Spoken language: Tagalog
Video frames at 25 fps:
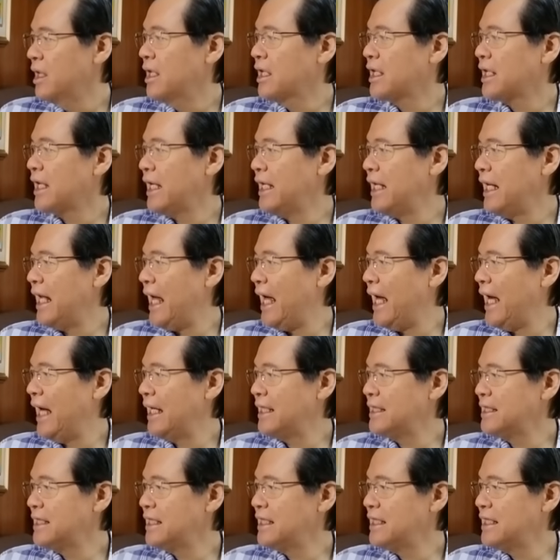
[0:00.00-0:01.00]

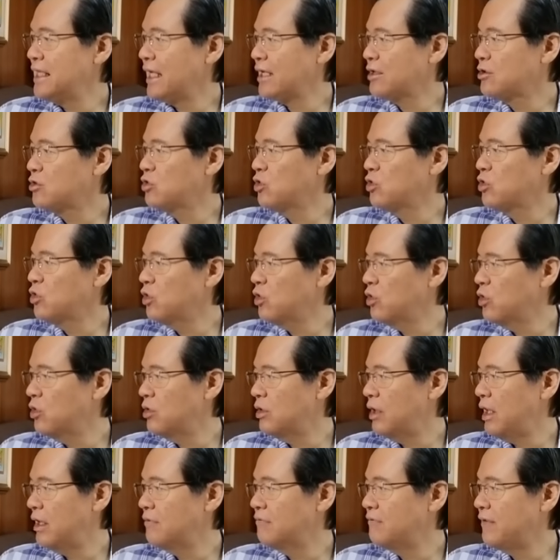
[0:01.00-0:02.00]
kailangan din ng dugo
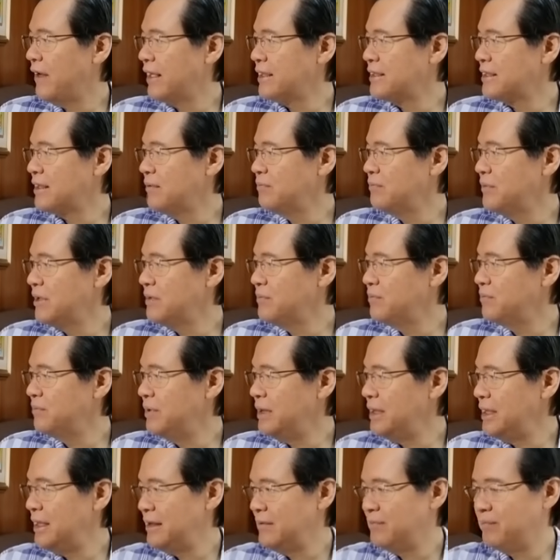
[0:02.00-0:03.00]
ang vitamin
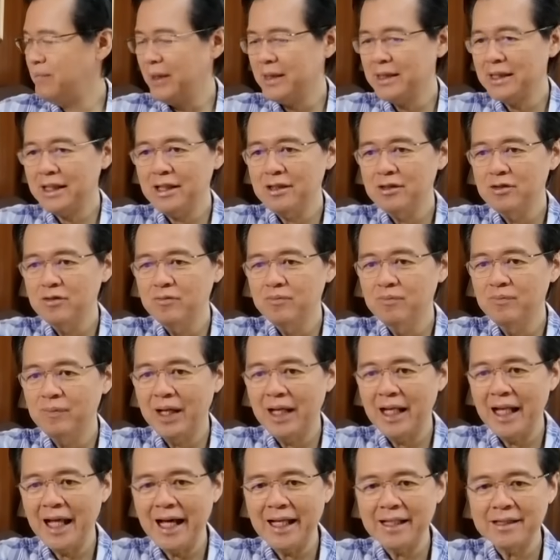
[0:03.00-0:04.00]
B, pati yung
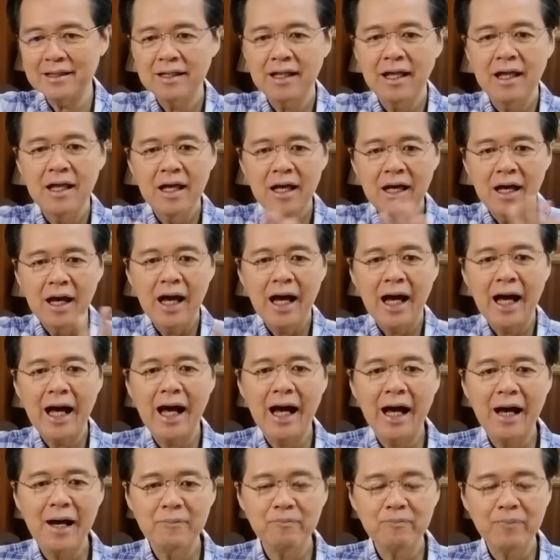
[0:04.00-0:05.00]
balat.
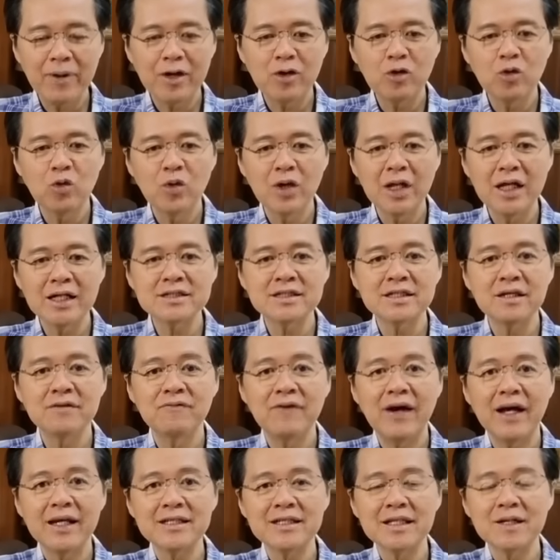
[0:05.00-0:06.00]
Uh, ah, pagkulang sa
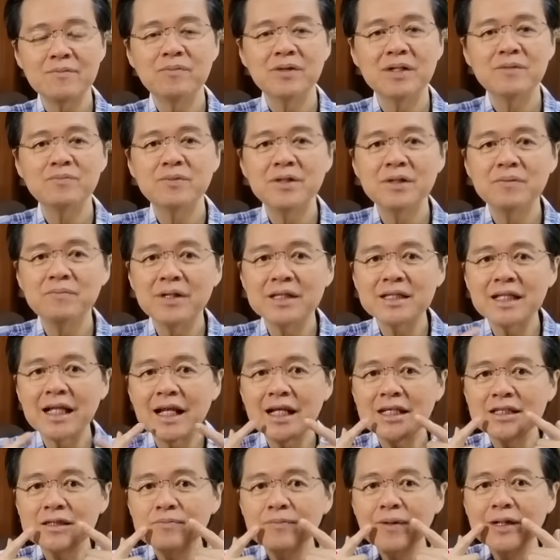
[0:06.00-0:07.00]
vitamin B,
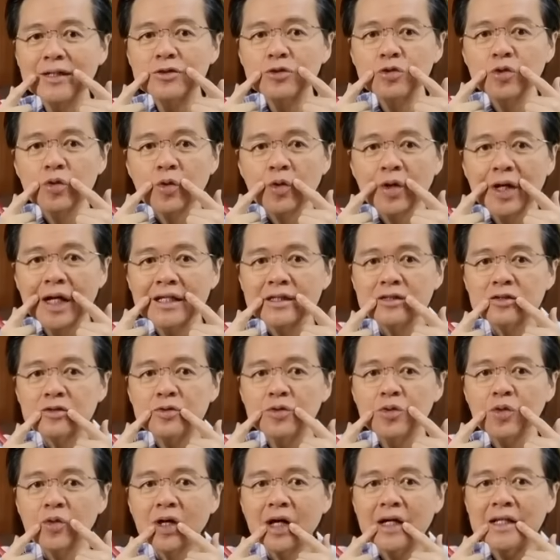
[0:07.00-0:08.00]
madalas may
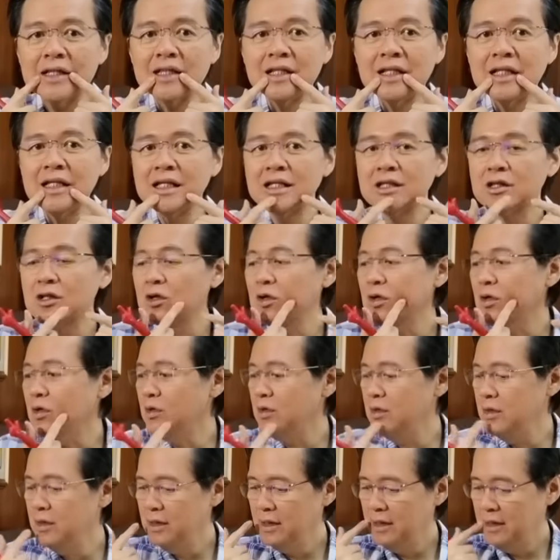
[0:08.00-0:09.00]
sugat-sugat dito.
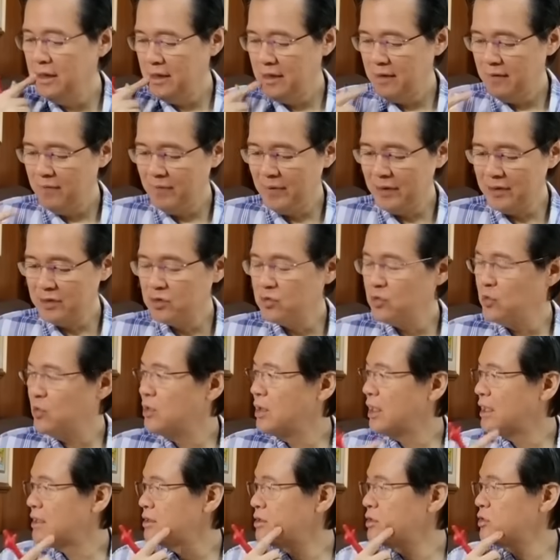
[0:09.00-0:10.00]
May
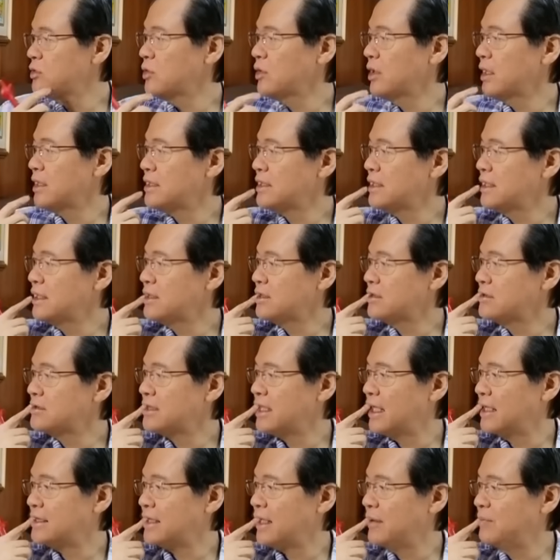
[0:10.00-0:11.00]
sugat-sugat dito
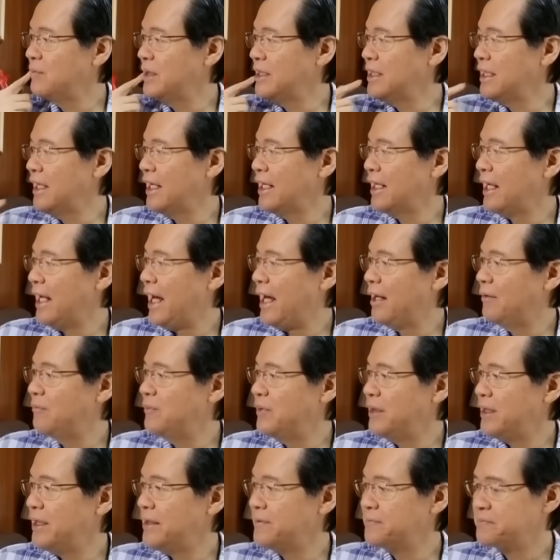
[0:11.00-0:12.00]
sa tabi ng
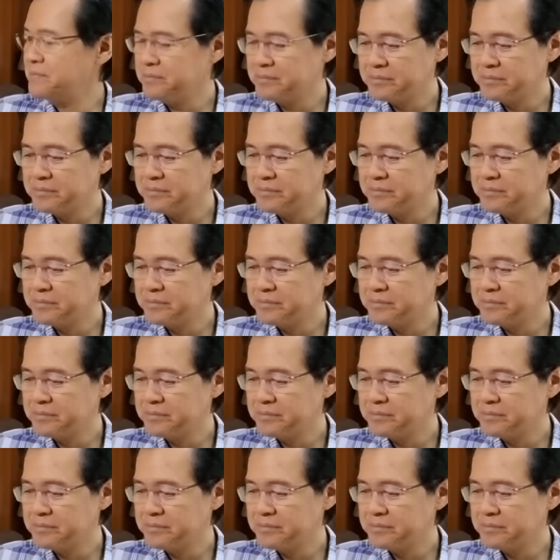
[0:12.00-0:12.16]
labi.